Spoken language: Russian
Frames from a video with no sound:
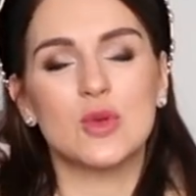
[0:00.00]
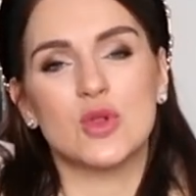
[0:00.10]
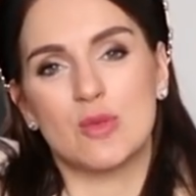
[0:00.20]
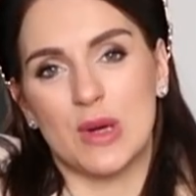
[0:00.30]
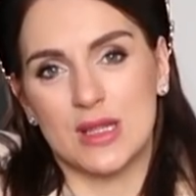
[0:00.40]
мы
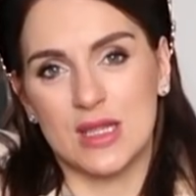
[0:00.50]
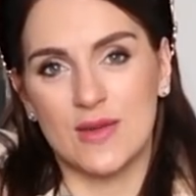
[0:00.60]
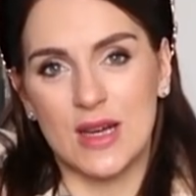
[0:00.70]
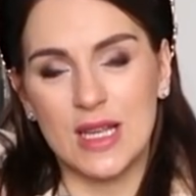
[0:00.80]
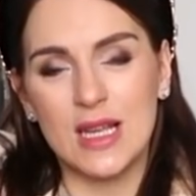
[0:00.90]
уже про это
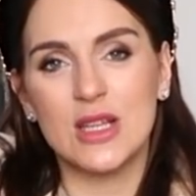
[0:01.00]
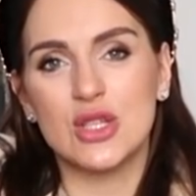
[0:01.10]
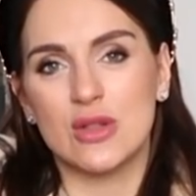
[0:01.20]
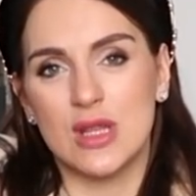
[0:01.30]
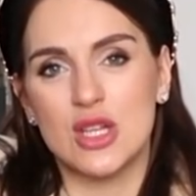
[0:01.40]
говорили,
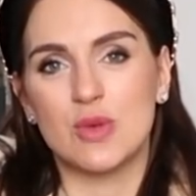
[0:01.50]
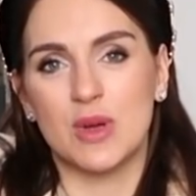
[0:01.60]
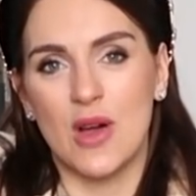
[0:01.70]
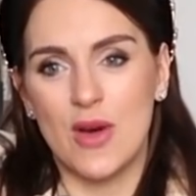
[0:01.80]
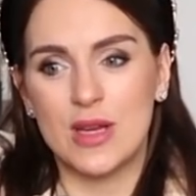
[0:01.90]
что даже
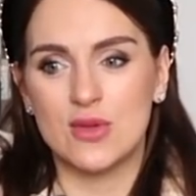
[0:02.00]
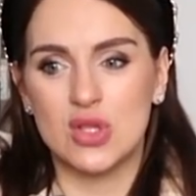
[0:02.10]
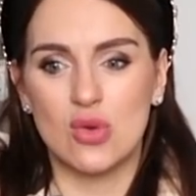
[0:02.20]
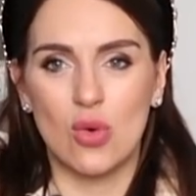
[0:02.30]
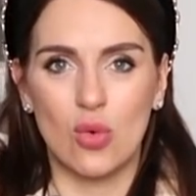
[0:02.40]
поговаривают,
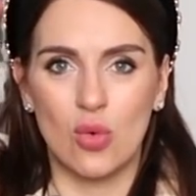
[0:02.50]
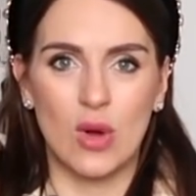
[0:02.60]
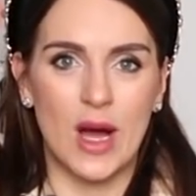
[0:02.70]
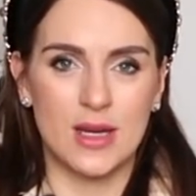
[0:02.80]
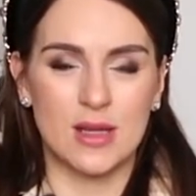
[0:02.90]
что у
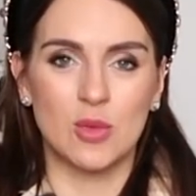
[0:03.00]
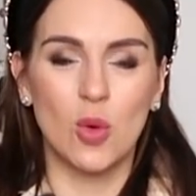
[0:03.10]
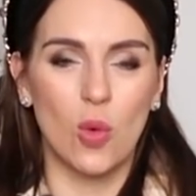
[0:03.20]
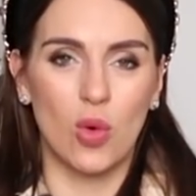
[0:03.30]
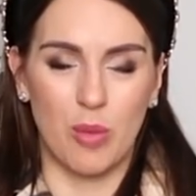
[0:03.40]
Гарри там
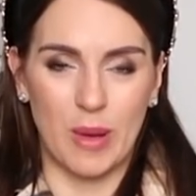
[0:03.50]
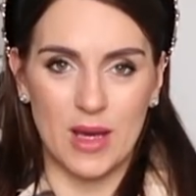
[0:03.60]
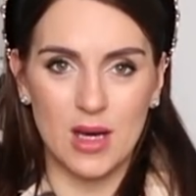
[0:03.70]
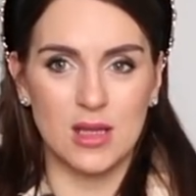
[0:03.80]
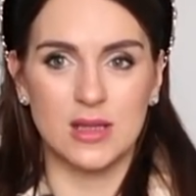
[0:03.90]
кукуха
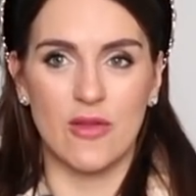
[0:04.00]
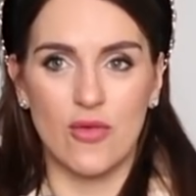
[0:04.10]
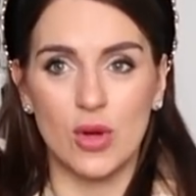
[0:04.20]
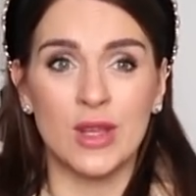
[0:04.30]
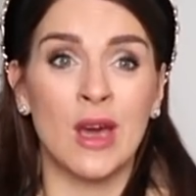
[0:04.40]
поехала на
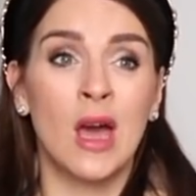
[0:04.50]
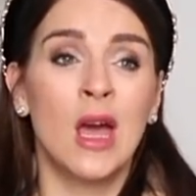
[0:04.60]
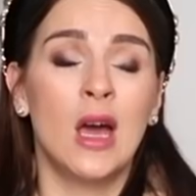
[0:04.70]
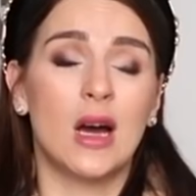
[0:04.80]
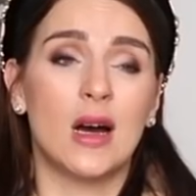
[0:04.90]
фоне
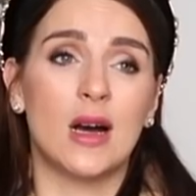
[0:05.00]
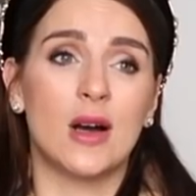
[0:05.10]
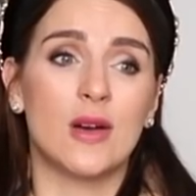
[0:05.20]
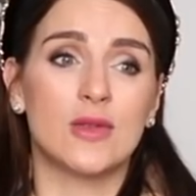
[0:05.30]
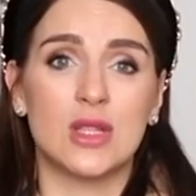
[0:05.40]

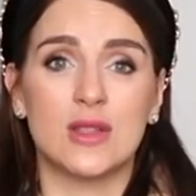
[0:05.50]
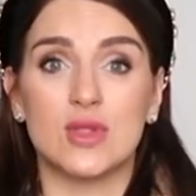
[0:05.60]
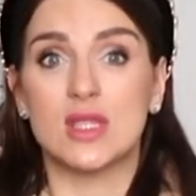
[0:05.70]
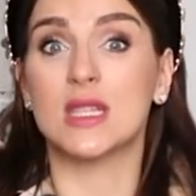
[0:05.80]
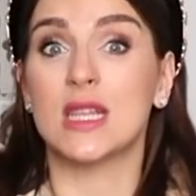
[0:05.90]
э, вот этой
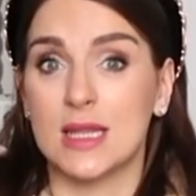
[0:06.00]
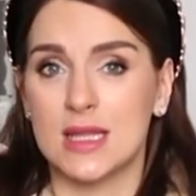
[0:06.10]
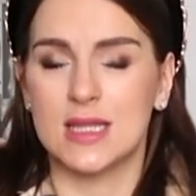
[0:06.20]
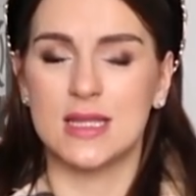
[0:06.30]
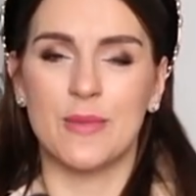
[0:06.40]
вот
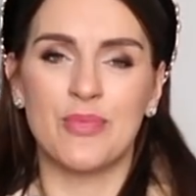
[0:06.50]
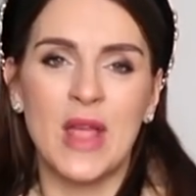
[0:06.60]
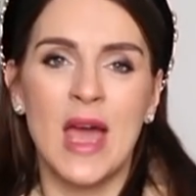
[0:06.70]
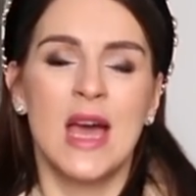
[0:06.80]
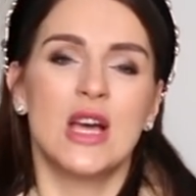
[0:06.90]
секретности.
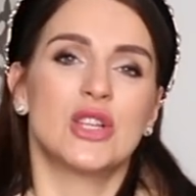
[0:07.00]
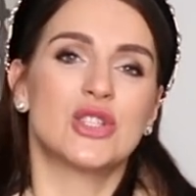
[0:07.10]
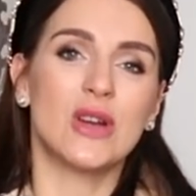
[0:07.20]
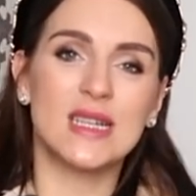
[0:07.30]
Что